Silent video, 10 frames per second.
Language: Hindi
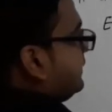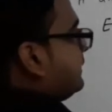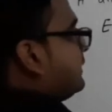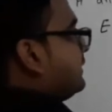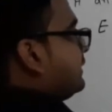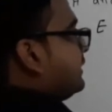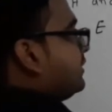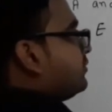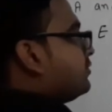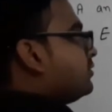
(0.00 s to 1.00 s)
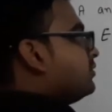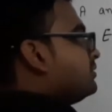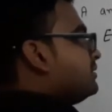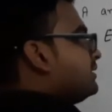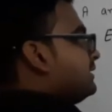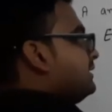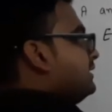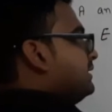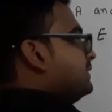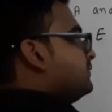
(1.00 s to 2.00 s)
करेंगे ए टू क्लोजर
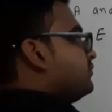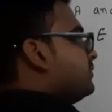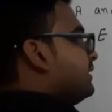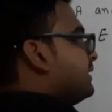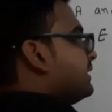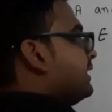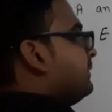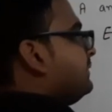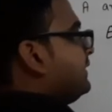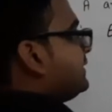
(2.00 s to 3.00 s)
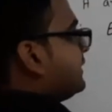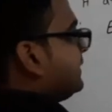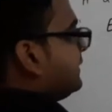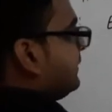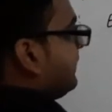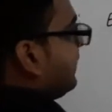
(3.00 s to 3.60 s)
ई वो एक एम सेट है